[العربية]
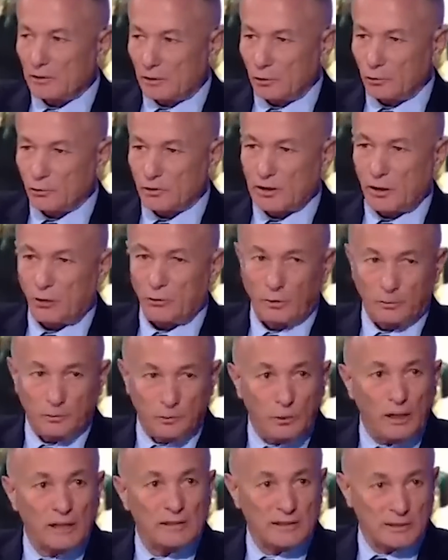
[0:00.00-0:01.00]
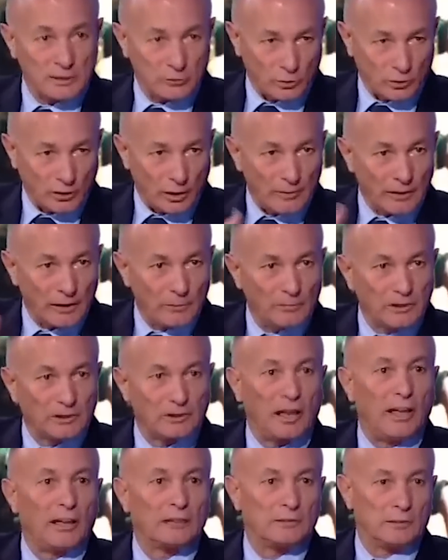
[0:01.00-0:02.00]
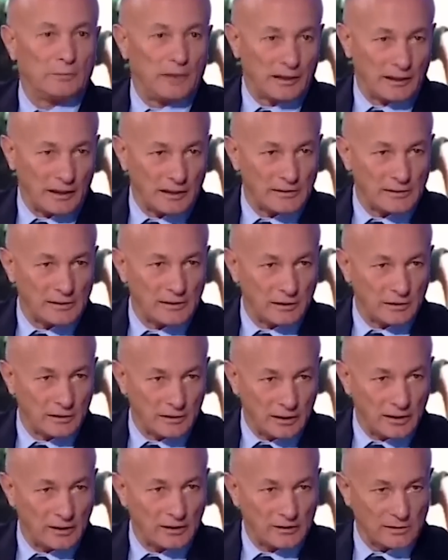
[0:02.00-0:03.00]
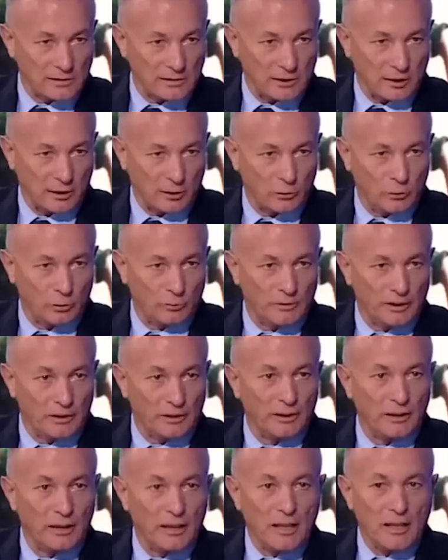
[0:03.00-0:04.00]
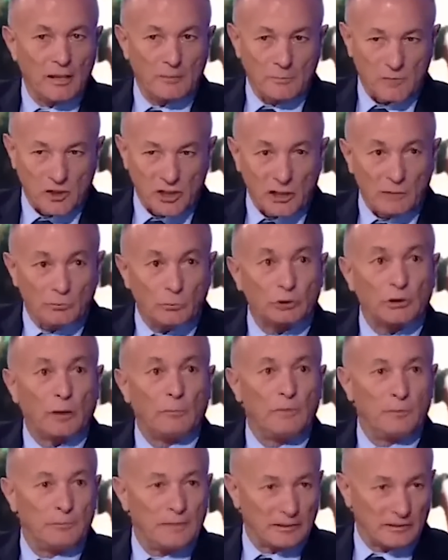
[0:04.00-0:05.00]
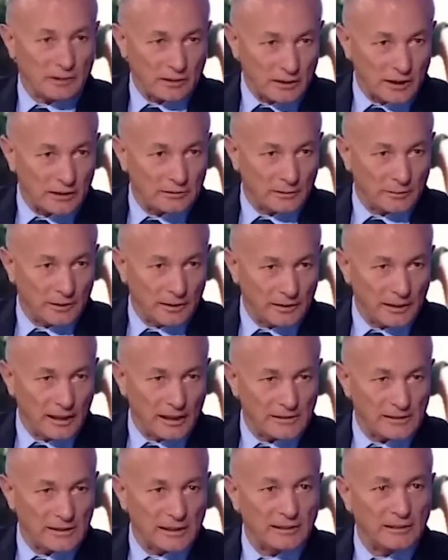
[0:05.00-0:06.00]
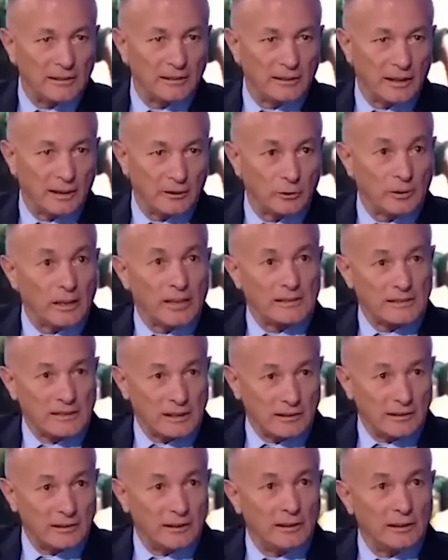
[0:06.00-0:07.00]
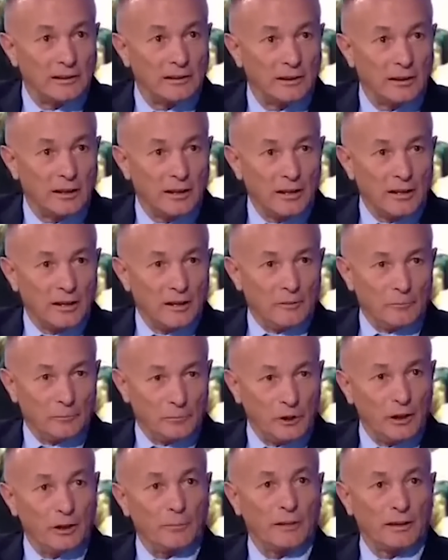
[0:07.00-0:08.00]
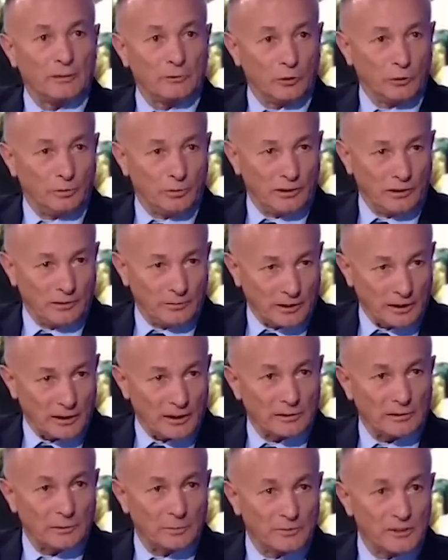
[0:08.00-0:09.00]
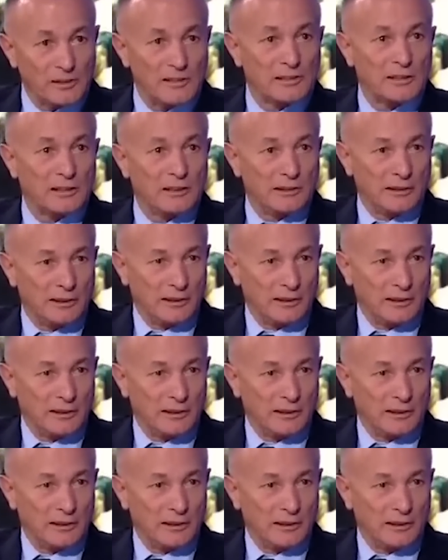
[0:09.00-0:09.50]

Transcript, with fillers: كله سوا بالوقت ذاته كمان بالتعاطي مع رئيس رئاسه الحكومه مشان متممات الراتب عند العسكريين لانه العسكريين بيقبضوا بالراتب نص